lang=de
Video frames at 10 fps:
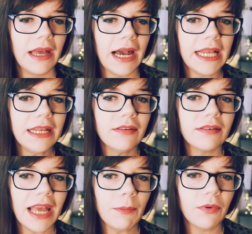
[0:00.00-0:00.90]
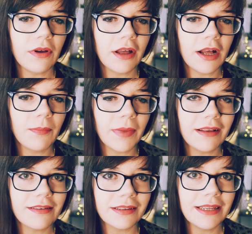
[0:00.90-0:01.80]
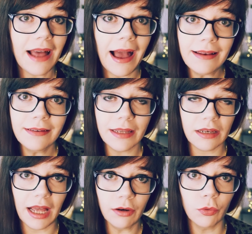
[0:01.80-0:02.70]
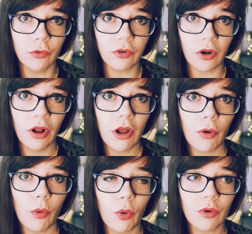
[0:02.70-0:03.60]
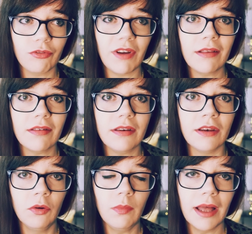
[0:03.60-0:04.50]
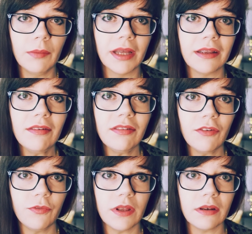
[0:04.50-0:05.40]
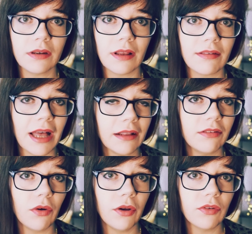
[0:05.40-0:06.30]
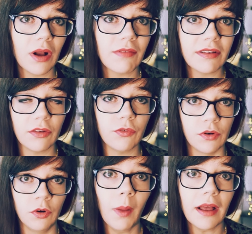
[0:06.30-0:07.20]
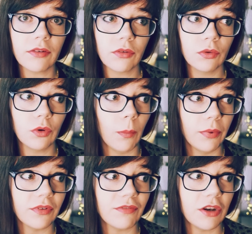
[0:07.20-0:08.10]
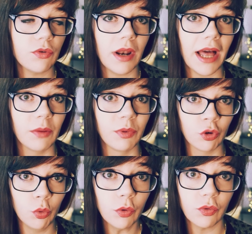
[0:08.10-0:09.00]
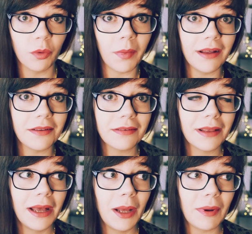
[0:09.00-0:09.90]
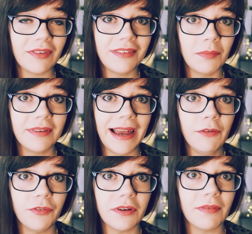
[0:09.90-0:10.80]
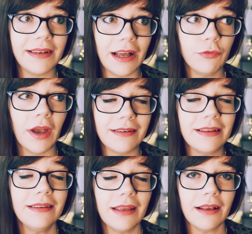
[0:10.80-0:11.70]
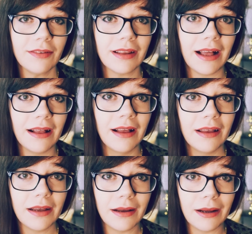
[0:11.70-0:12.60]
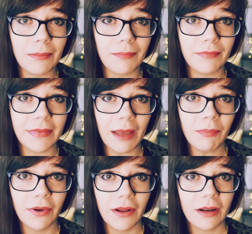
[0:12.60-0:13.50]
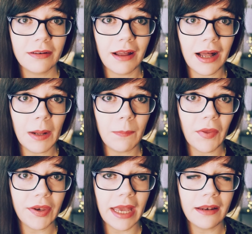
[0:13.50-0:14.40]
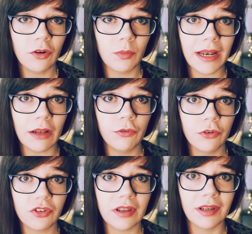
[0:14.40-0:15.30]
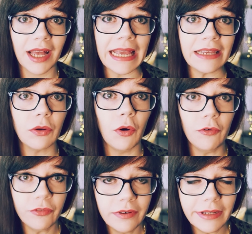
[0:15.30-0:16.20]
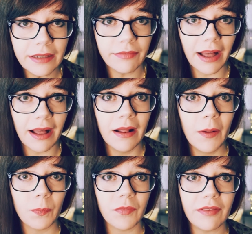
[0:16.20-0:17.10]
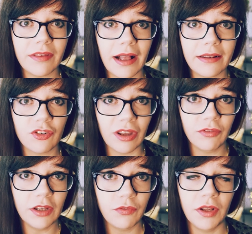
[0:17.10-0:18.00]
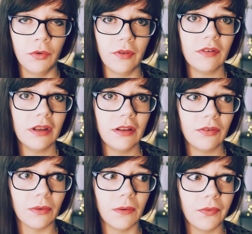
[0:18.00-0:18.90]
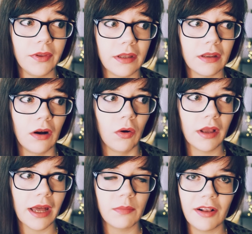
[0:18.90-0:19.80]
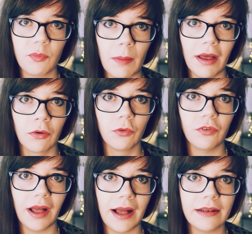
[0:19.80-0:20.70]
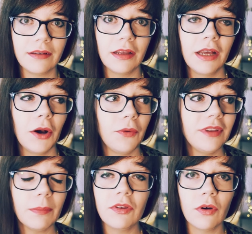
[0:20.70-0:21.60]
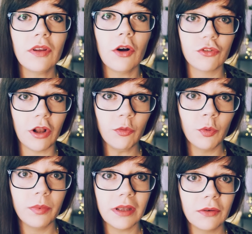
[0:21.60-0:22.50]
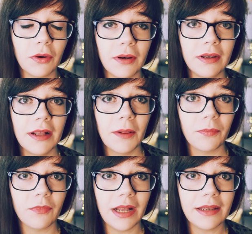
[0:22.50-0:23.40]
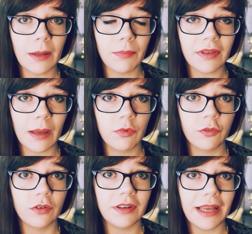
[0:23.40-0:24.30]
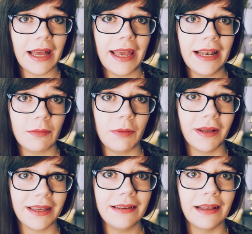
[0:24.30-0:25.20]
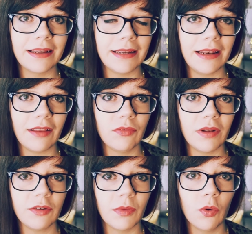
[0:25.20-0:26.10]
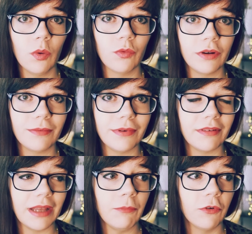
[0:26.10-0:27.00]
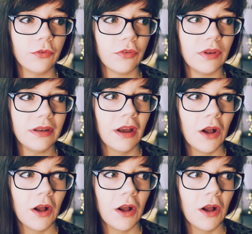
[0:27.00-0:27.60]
Allerdings, die App ähm, registriert eingehende Anrufe. Und wenn sie die Nummer im Register findet, dann sagt sie euch sogar, was das für eine Nummer ist und ob es eventuell eine Betrugsnummer ist. Was ich ziemlich geil finde, weil dafür hatte ich extra ähm, eine App da meine Handynummer in Anführungsstrichen recht öffentlich war, weil sie halt geschäftlich viel genutzt ist und ich auch gerne mal Spam-Anrufe erhalte. Und ich habe das heute auch schon ausprobieren können, weil ich habe mich einfach von DHL an mein Paket erinnern lassen, weil ich mal gucken wollte, wie die selbst funktioniert.